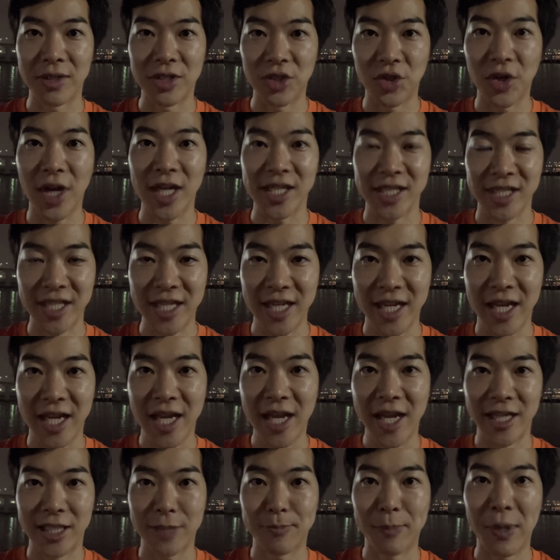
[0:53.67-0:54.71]
週刊誌に、
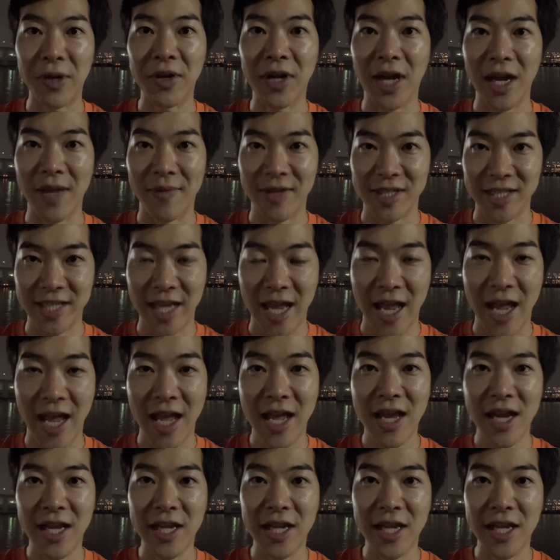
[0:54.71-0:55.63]
えすっぱ抜かれまして、